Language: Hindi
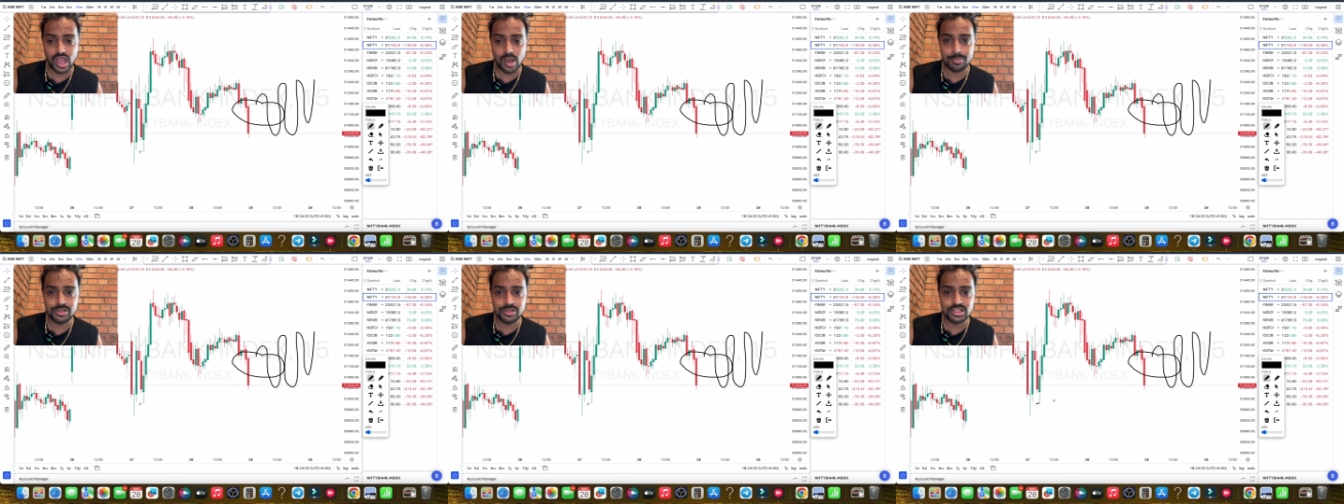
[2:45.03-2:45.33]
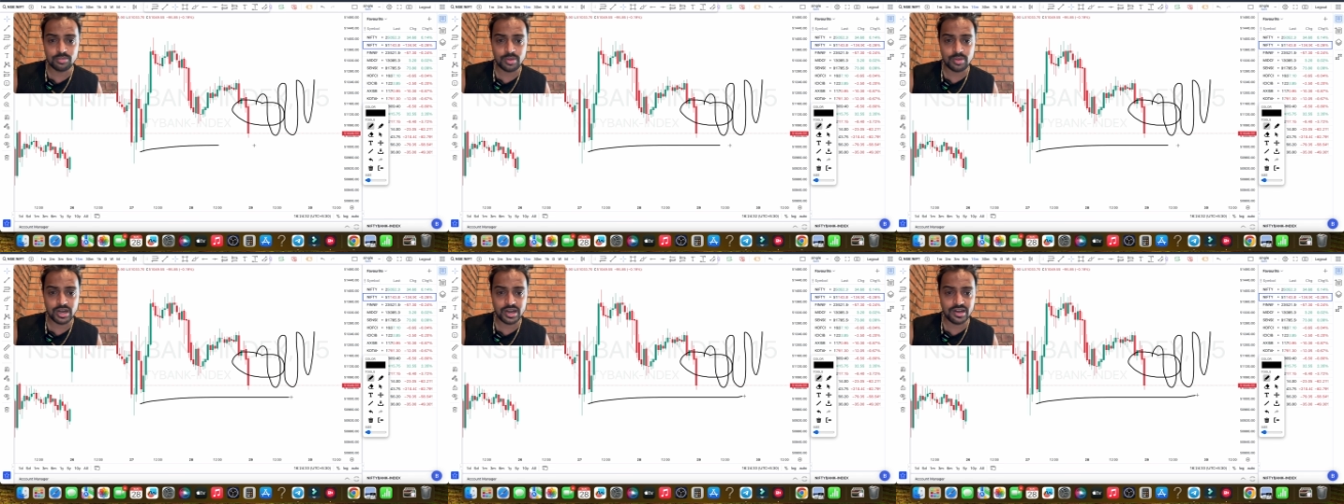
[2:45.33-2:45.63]
अभी
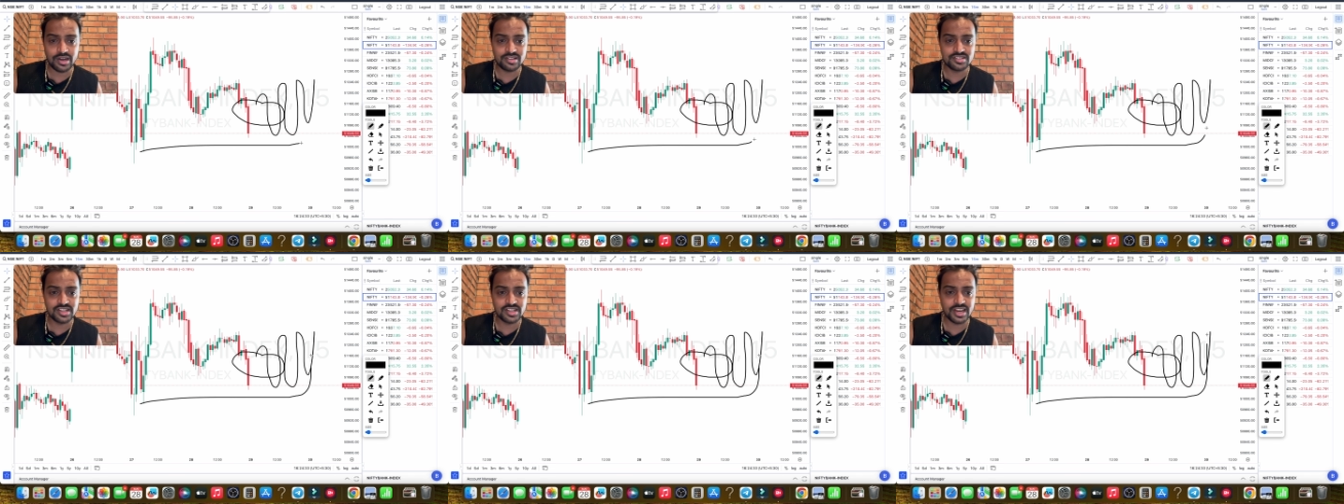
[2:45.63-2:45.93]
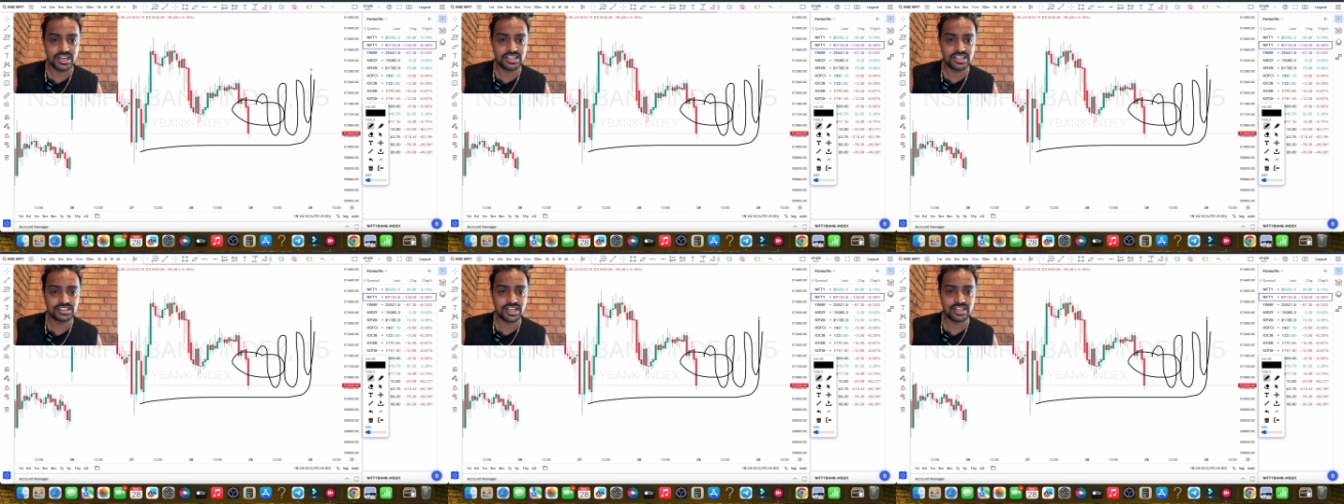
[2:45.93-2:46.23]
तक मार्केट इस
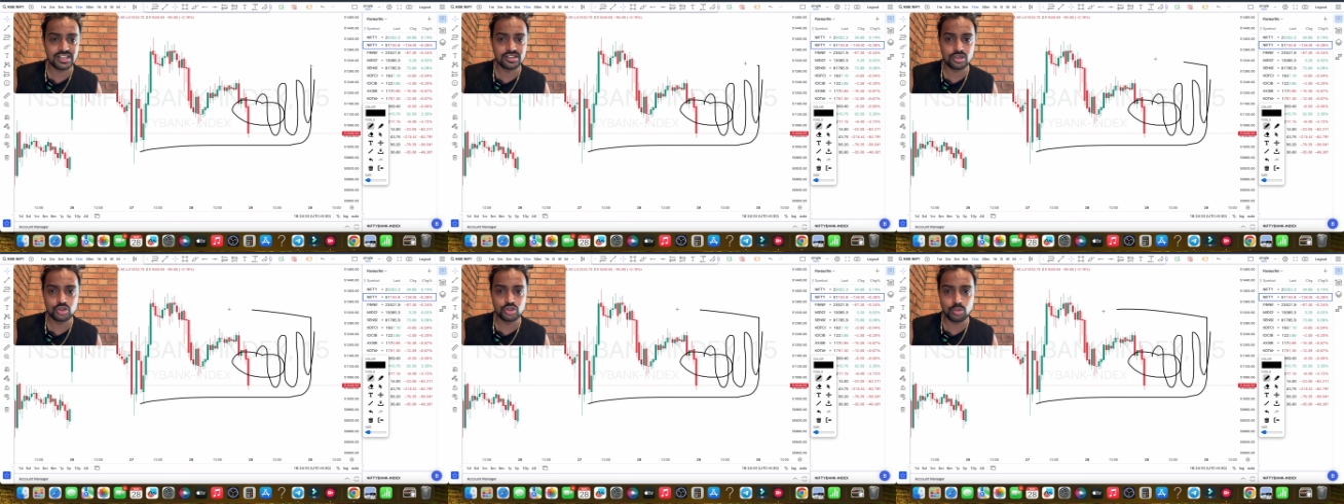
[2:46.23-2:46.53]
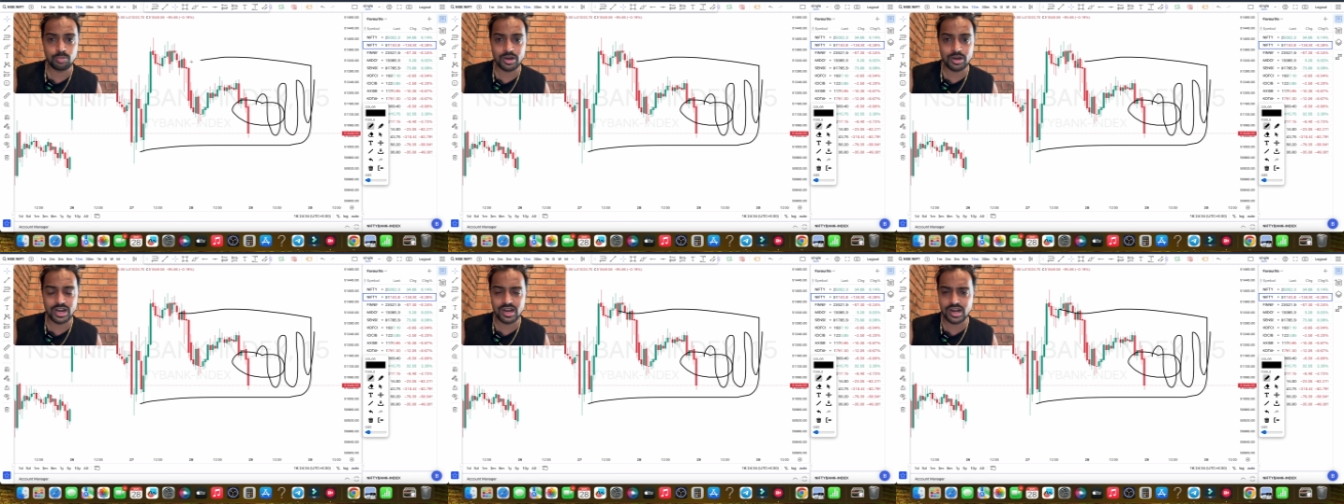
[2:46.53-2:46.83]
रेंज के अंदर जो
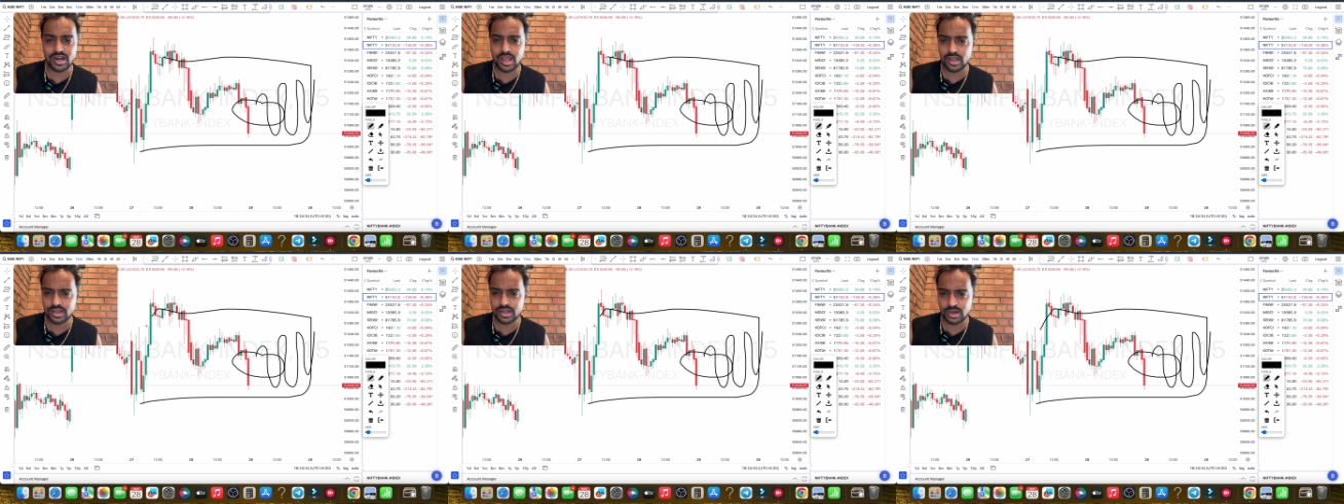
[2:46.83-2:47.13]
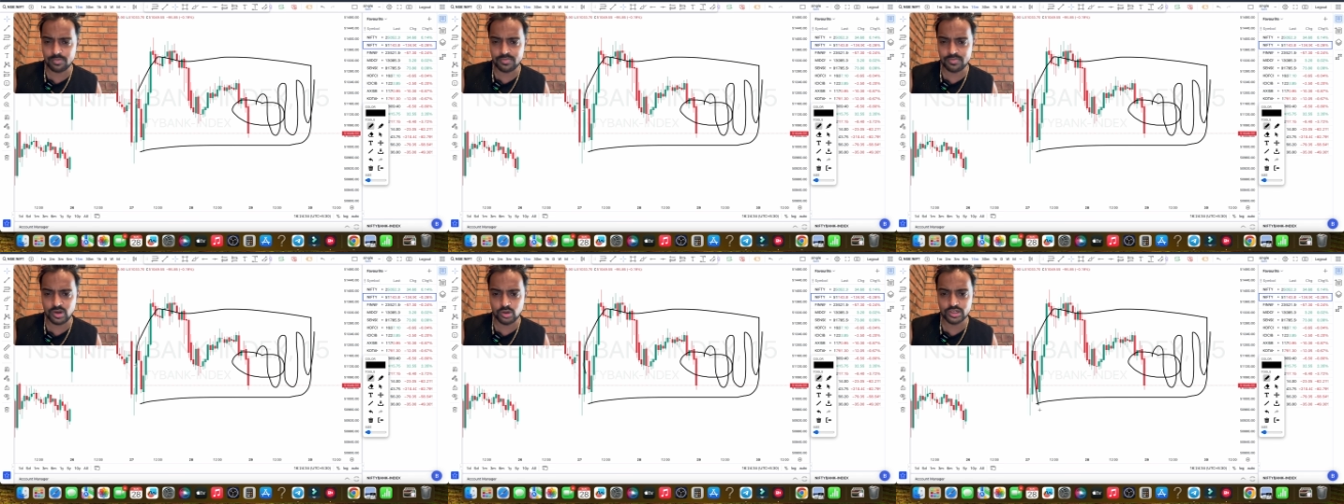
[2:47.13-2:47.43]
पड़ा रहा है
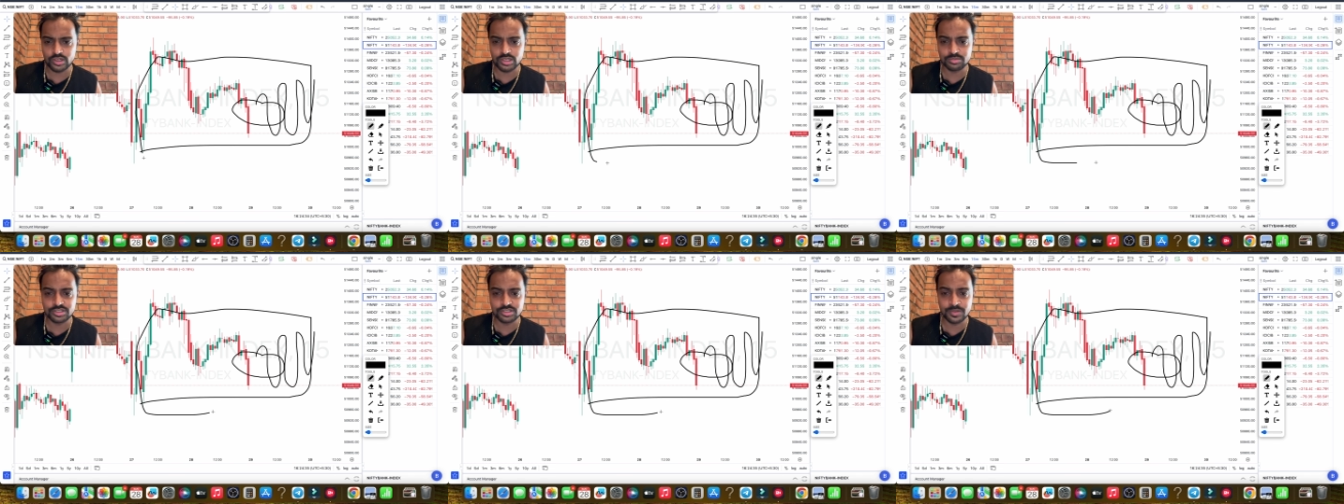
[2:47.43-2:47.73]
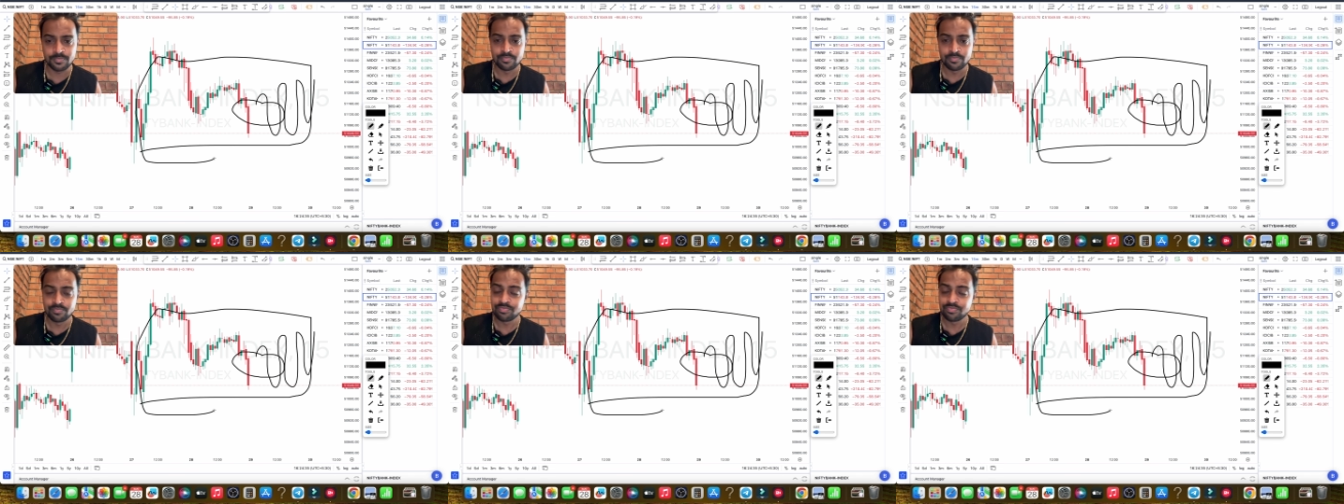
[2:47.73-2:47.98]
काफी लॉन्ग टर्म से